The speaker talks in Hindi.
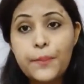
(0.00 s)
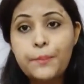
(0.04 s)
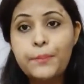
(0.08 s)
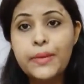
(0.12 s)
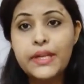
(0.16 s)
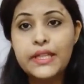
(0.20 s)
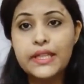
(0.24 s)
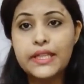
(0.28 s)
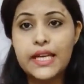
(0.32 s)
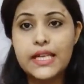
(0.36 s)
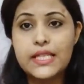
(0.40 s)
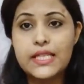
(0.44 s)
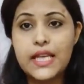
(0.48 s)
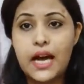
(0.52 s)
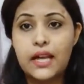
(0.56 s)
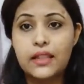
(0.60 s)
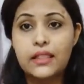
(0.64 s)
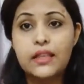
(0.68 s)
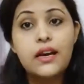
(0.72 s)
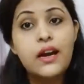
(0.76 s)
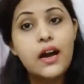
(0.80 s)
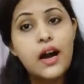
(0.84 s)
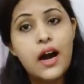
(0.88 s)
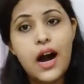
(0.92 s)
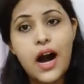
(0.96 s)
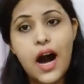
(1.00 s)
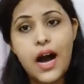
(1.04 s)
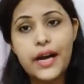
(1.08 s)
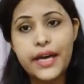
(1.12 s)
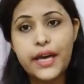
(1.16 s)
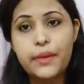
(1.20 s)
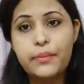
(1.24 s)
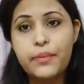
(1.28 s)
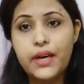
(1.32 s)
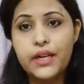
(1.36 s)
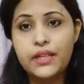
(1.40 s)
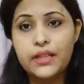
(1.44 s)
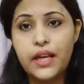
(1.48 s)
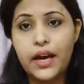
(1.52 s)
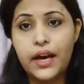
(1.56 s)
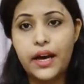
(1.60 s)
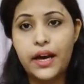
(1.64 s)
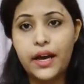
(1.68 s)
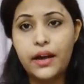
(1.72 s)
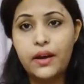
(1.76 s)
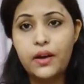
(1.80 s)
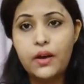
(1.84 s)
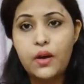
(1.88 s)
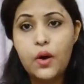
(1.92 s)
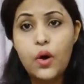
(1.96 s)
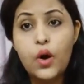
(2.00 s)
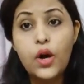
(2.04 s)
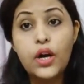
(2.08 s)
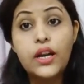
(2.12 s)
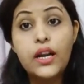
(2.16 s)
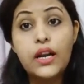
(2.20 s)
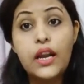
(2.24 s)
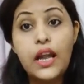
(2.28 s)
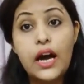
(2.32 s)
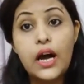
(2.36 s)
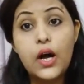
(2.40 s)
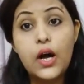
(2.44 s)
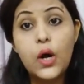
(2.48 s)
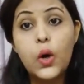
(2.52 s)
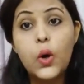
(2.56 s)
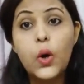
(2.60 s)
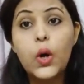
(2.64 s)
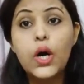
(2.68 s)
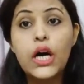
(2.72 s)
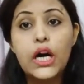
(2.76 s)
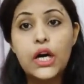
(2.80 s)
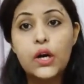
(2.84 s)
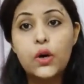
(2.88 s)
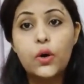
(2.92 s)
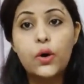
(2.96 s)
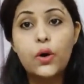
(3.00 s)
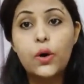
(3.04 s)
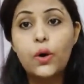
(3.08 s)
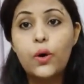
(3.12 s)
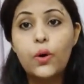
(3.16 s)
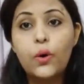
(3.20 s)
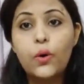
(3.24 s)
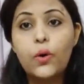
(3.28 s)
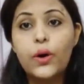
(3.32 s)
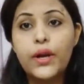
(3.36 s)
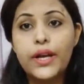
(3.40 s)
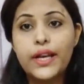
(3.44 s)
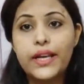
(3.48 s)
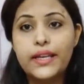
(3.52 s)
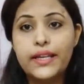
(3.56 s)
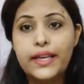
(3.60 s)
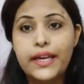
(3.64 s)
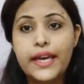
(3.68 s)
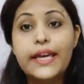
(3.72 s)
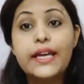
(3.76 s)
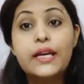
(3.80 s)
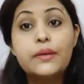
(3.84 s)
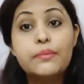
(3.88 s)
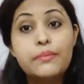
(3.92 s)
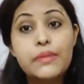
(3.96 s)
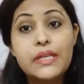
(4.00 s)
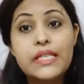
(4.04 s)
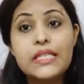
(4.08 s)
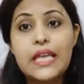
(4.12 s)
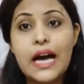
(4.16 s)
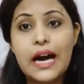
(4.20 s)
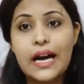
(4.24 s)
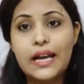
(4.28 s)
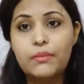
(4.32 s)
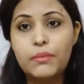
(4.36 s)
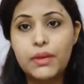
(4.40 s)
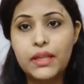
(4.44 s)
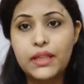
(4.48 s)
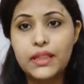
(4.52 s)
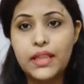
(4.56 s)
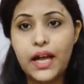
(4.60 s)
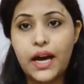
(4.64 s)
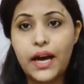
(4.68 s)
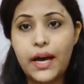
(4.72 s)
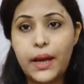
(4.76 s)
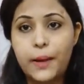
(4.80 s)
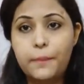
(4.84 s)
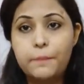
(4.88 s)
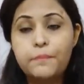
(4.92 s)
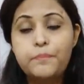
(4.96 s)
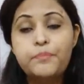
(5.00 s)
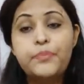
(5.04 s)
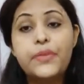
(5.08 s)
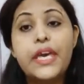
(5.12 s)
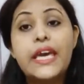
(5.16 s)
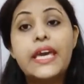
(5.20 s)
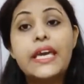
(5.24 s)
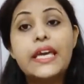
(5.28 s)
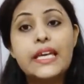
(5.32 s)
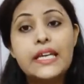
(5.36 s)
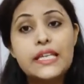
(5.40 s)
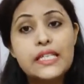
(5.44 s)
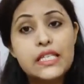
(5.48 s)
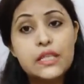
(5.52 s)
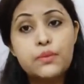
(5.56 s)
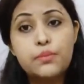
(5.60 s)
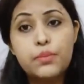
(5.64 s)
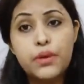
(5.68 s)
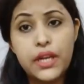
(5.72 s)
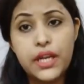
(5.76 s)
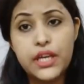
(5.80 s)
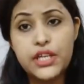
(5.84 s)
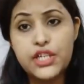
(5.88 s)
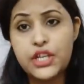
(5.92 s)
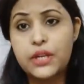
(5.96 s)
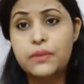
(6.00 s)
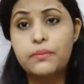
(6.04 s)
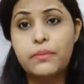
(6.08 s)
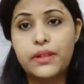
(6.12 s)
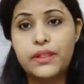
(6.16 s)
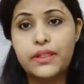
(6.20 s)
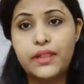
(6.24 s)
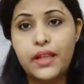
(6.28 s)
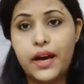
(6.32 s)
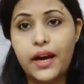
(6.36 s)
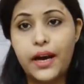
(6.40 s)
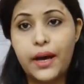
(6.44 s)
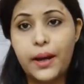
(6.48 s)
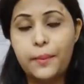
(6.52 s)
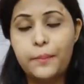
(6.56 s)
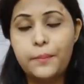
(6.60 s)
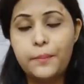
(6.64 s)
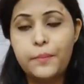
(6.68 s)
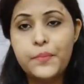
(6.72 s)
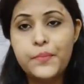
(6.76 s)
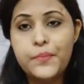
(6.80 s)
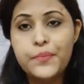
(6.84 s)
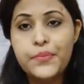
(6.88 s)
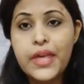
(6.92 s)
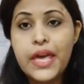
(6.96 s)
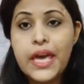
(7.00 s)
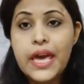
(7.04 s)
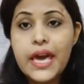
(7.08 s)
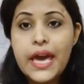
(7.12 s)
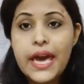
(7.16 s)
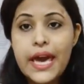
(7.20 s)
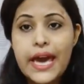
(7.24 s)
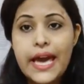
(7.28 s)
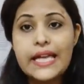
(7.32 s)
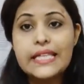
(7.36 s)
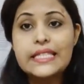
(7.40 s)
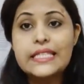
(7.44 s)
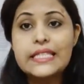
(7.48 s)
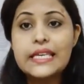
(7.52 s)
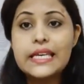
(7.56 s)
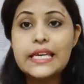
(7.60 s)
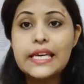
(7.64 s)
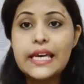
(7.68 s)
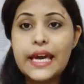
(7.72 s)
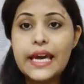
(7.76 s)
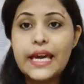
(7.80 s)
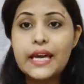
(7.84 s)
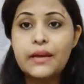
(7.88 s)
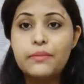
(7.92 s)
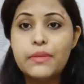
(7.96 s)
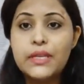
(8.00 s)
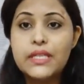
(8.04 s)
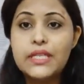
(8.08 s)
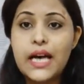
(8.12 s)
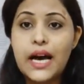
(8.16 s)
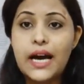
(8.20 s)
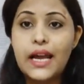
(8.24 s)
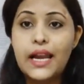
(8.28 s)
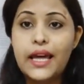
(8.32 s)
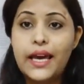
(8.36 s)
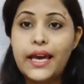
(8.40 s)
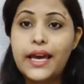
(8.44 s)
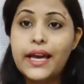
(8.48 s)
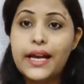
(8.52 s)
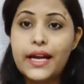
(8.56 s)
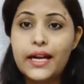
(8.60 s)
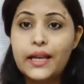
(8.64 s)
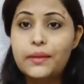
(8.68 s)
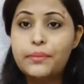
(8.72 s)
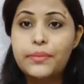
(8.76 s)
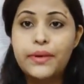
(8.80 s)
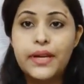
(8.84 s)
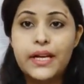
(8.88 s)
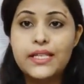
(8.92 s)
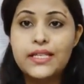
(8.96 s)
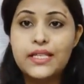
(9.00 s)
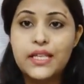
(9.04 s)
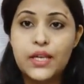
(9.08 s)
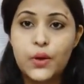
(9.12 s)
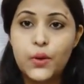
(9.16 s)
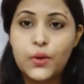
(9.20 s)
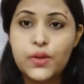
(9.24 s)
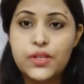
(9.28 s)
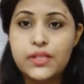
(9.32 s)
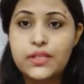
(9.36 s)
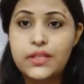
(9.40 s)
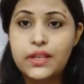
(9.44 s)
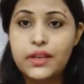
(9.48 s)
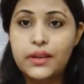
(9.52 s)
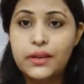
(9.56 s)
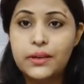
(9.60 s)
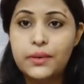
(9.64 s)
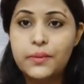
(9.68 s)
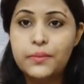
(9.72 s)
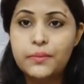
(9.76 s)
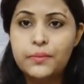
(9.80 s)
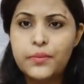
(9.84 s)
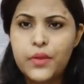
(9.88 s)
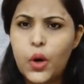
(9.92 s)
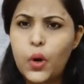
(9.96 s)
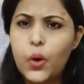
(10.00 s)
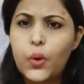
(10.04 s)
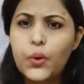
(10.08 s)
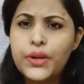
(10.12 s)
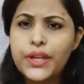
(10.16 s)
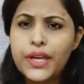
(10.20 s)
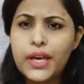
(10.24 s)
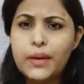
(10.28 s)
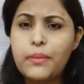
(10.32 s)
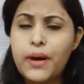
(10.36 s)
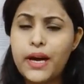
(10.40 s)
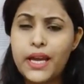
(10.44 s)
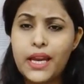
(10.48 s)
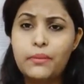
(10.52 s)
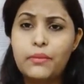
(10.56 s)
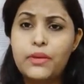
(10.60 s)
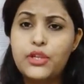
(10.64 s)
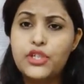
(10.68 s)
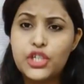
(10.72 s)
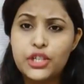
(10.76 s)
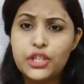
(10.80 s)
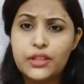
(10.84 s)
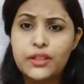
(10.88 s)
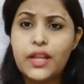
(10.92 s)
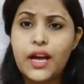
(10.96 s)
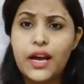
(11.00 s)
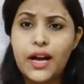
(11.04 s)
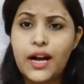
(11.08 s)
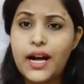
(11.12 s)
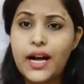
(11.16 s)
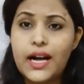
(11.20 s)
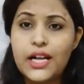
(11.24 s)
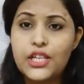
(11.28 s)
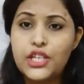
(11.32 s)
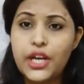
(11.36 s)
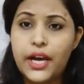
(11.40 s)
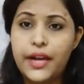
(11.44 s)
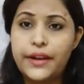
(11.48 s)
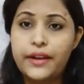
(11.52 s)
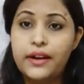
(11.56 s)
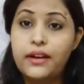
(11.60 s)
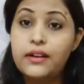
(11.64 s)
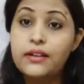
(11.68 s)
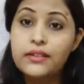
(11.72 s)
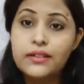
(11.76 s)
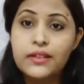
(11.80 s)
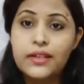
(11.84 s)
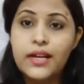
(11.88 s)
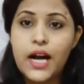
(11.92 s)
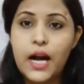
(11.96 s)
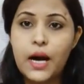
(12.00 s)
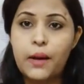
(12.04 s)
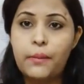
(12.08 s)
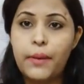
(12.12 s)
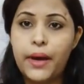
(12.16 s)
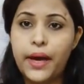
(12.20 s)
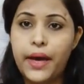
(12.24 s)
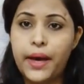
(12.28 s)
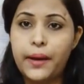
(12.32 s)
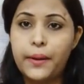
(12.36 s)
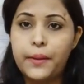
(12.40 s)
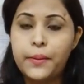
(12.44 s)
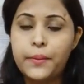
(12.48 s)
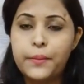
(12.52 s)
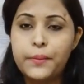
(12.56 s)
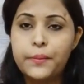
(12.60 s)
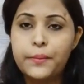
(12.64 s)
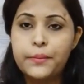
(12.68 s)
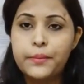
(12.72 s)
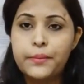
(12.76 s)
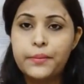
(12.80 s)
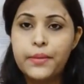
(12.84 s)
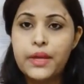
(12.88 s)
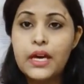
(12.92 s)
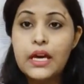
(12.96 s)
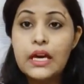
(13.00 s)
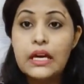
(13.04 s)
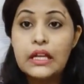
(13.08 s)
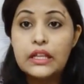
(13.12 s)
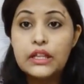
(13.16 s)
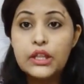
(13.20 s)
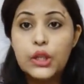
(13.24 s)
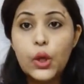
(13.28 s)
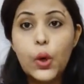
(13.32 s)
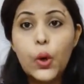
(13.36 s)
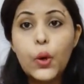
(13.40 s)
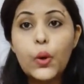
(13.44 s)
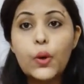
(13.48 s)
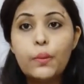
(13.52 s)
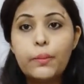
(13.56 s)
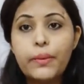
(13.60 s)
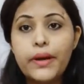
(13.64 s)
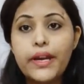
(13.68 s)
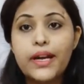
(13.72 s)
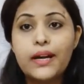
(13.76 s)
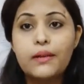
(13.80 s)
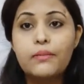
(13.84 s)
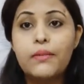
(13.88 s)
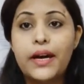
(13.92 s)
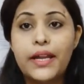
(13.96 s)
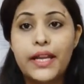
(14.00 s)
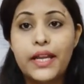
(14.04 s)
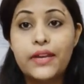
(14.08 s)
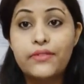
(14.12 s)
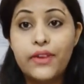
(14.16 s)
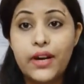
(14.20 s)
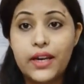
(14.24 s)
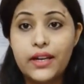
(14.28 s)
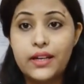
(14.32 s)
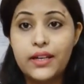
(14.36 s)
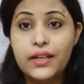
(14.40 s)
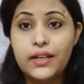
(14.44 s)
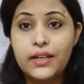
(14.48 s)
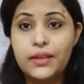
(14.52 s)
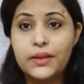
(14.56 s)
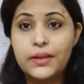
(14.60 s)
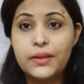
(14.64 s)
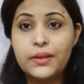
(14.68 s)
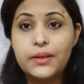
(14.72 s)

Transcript: हिम्मत के साथ आगे बढ़ता है और लाखों करोड़ों लोगों के लिए एक मिसाल बनता है एक इंस्पिरेशन बनता है ऐसी ही एक मिसाल है कल्पना सरोज उनके बारे में जितना कहा जाए ना कम है दो रुपए कमाने वाली